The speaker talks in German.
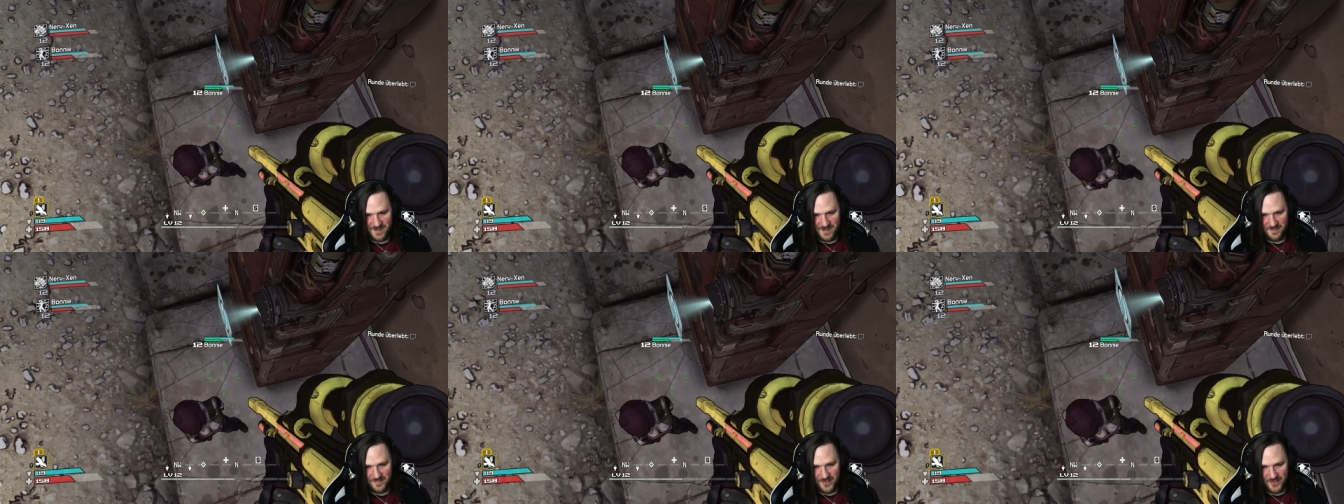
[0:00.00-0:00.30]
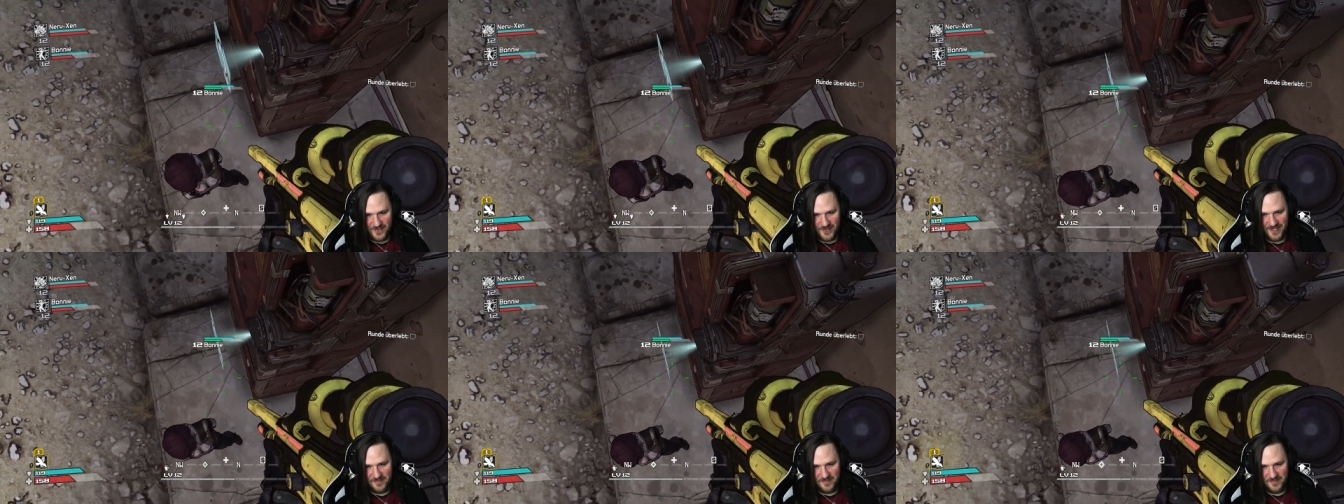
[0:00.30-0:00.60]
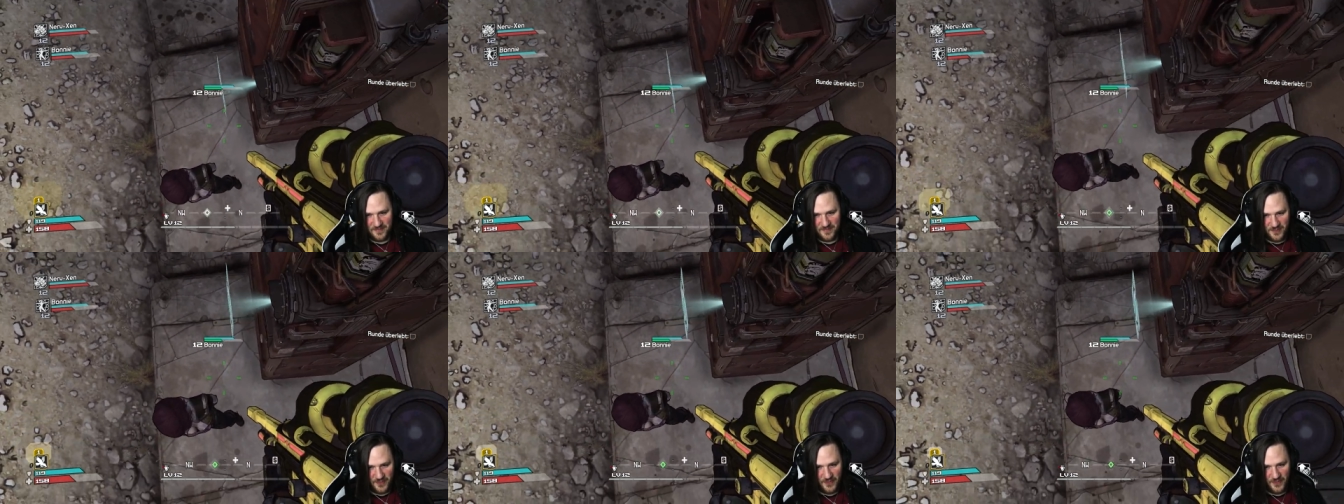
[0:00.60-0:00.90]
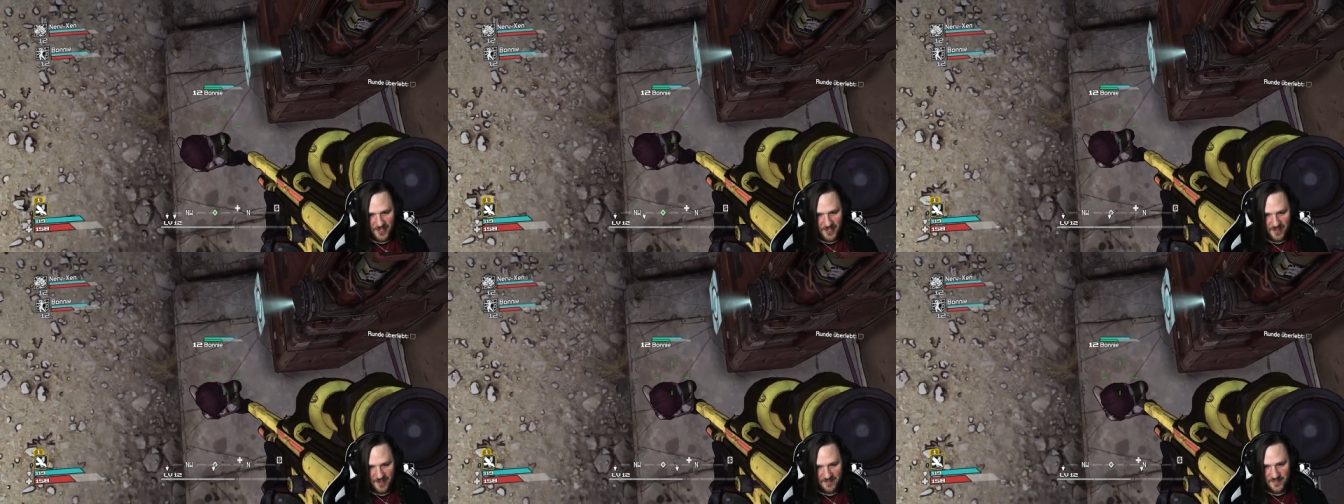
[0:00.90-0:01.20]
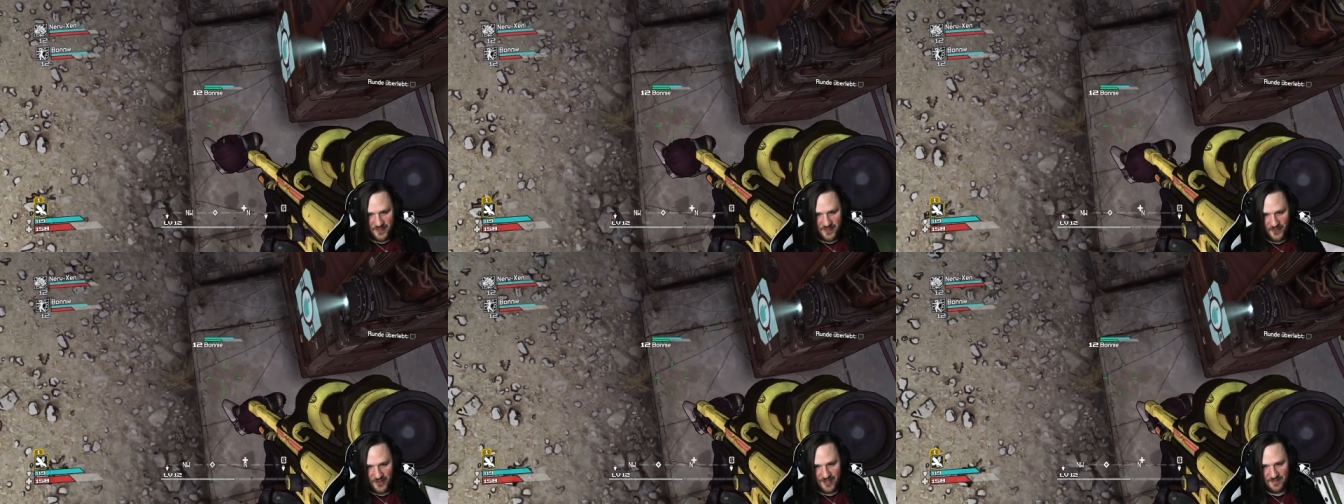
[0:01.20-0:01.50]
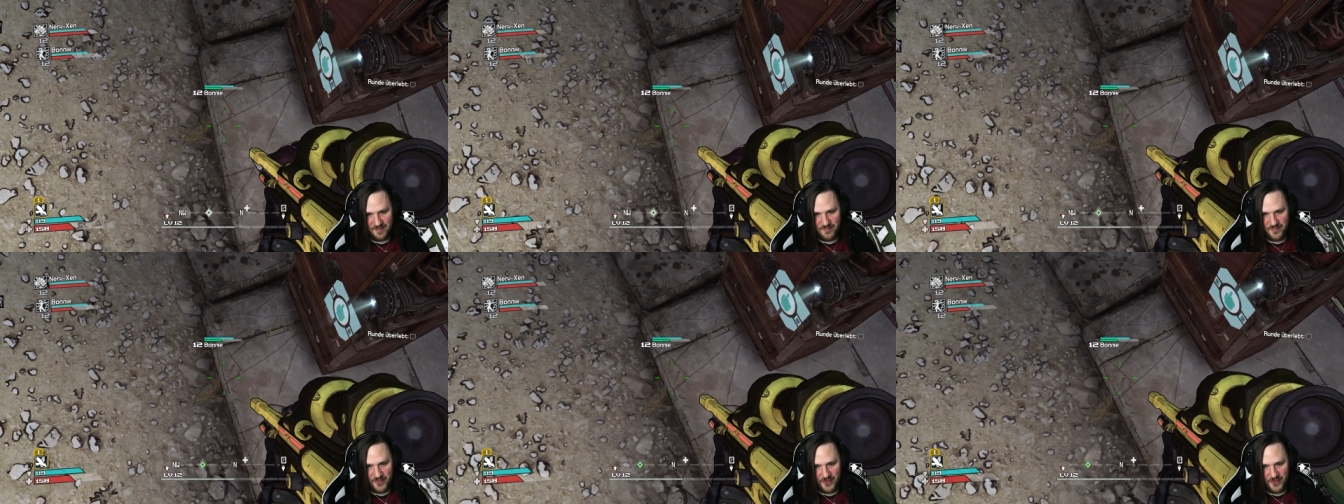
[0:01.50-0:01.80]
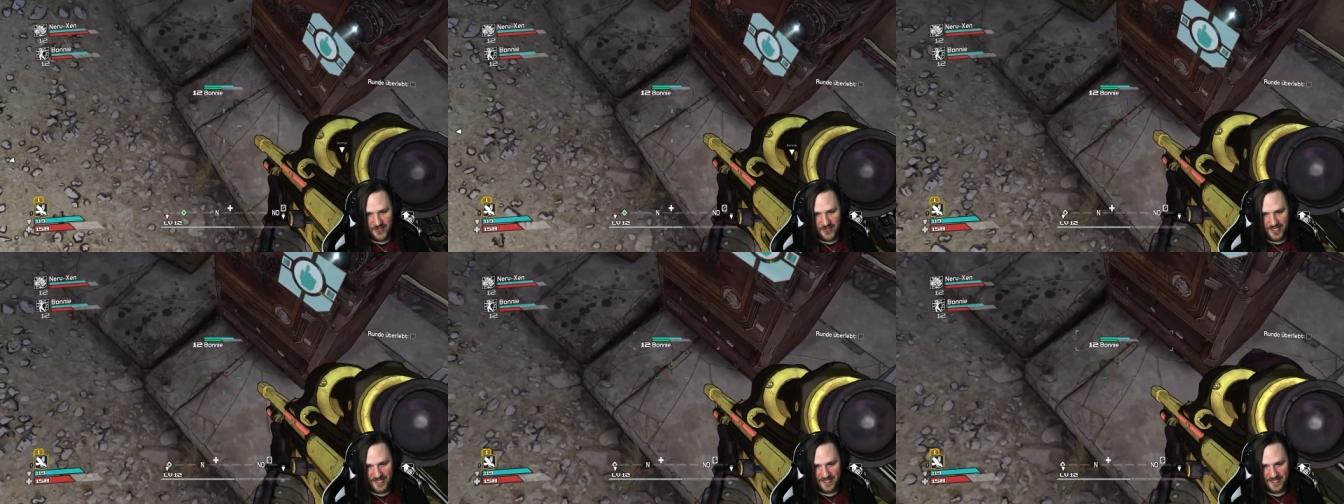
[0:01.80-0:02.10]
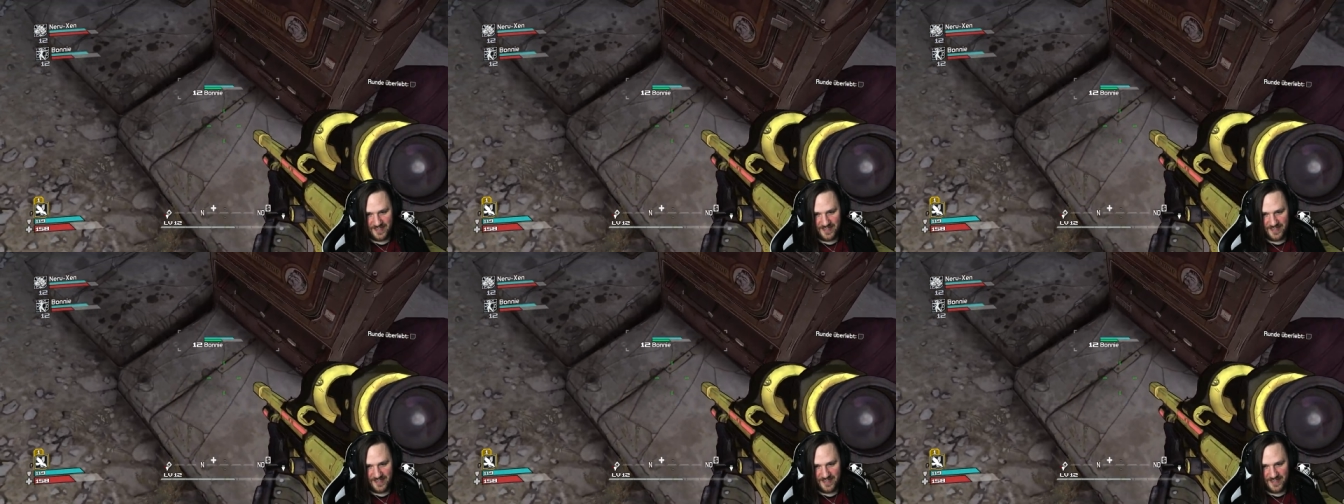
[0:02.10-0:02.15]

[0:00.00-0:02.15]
Boing, boing, boing, boing.